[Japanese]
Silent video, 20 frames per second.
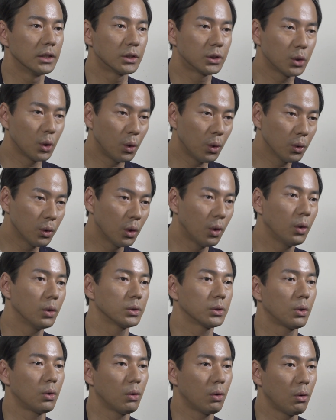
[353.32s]
ちょうど
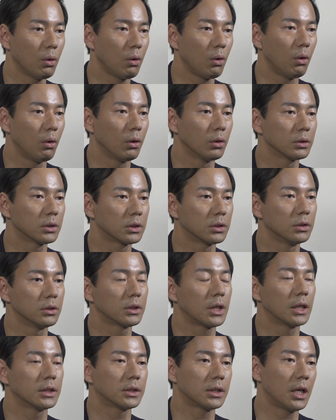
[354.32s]
その頃鈴
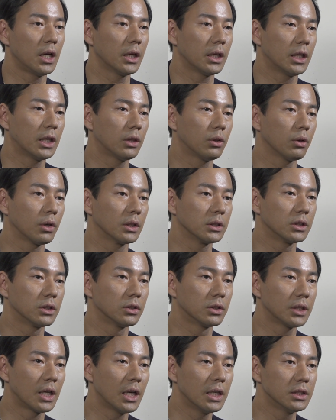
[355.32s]
鹿サーキットが主
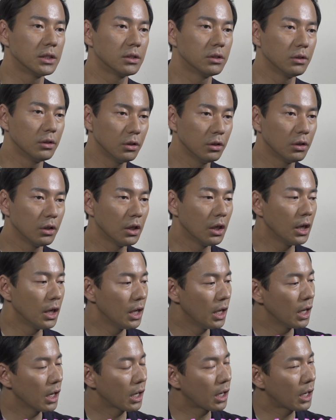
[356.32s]
催する
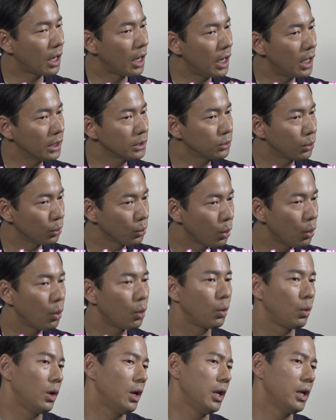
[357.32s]
カート
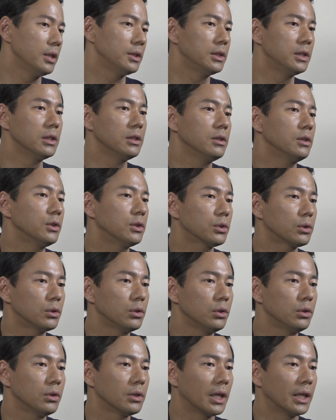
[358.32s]
の
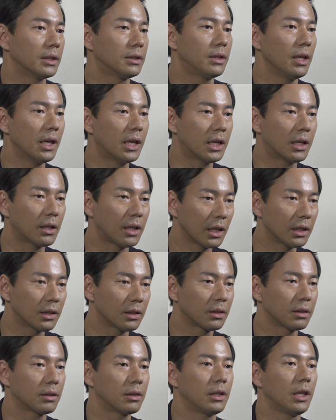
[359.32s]
レーシングスクールができたっ
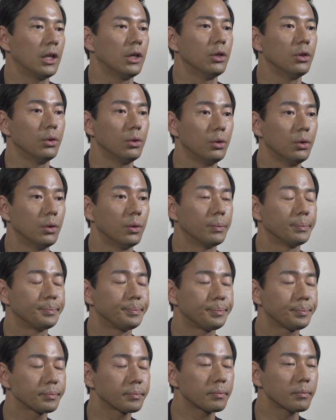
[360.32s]
ていう
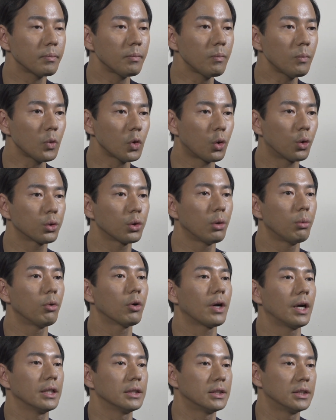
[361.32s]
ことを
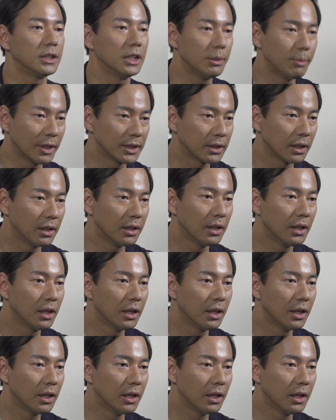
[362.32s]
僕は知りました